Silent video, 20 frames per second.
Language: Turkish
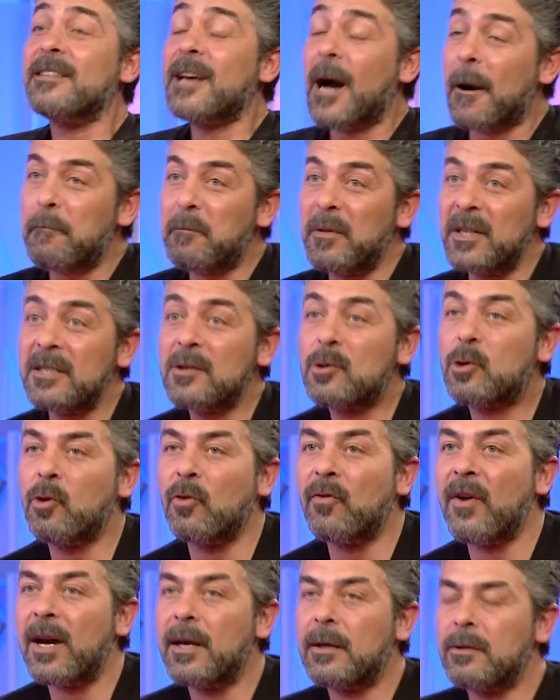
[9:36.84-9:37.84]
Yapmanız
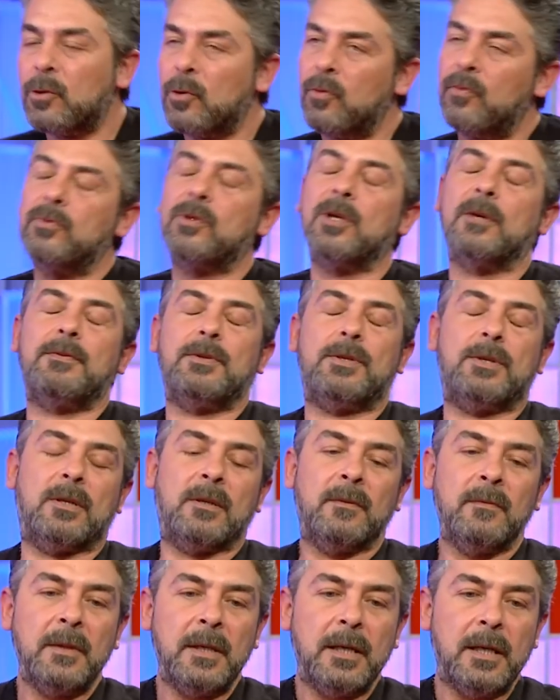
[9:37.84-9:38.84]
güven... Gü, tabii
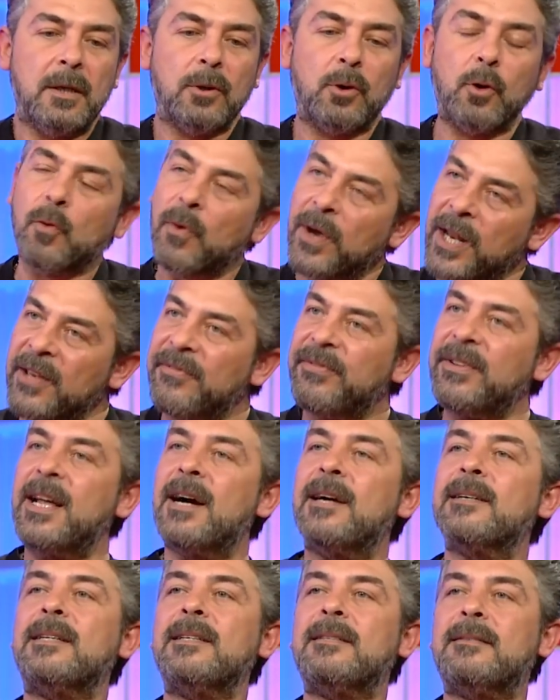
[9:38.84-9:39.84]
canım. Güvene
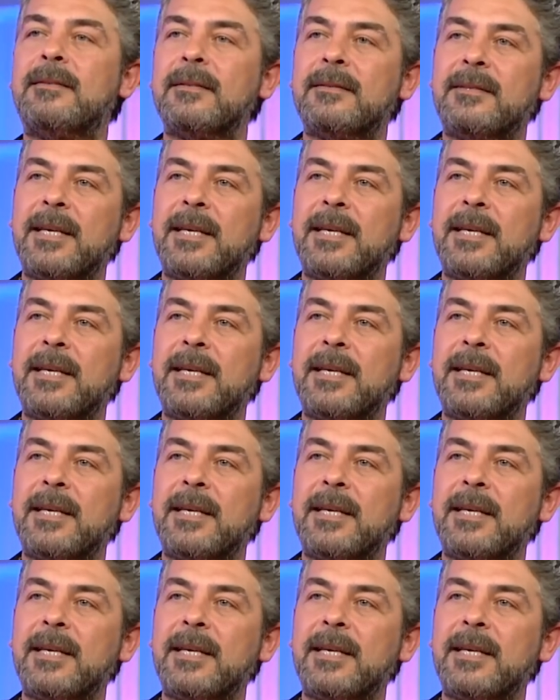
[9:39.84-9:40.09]
filan gitti,